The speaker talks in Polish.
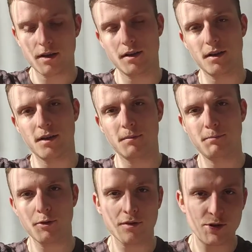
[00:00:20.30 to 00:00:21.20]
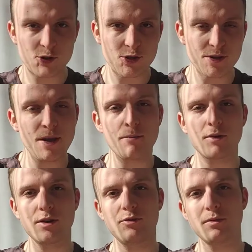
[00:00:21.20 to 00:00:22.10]
e, ponieważ nie
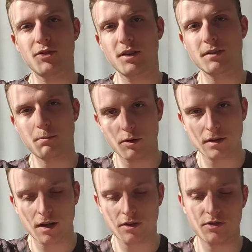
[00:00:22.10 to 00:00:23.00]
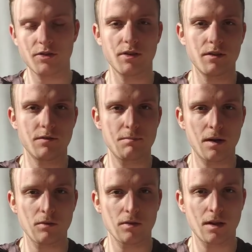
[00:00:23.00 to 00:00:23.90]
mogliśmy się spotkać, e,
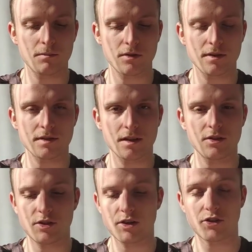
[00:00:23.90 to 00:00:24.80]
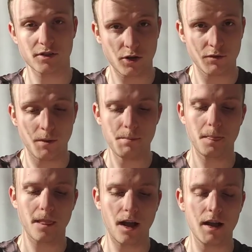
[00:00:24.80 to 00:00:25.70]
wypadło nam to niestety źle czasowo
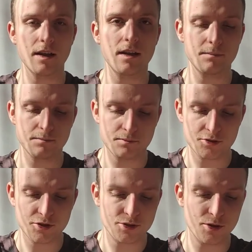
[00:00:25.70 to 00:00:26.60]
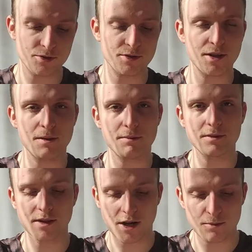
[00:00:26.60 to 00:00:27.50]
ale wszystko zostaje po
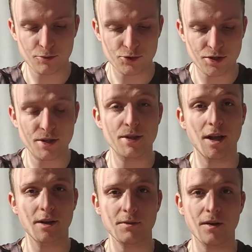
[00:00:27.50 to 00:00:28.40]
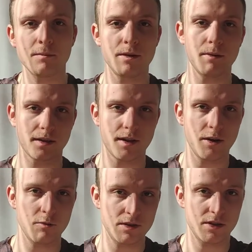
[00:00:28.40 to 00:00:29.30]
staremu, czyli nagrywamy i
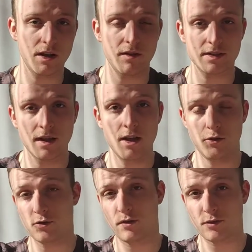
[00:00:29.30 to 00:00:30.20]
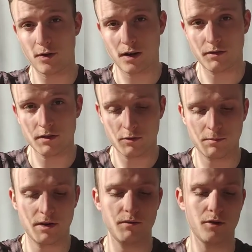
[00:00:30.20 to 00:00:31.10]
materiał będzie dla Was już we wtorek, więc
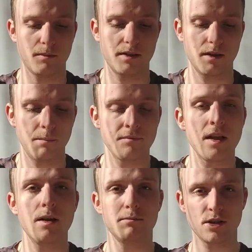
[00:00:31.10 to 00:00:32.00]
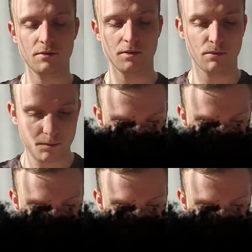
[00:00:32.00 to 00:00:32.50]
super informacja. Przejdźmy do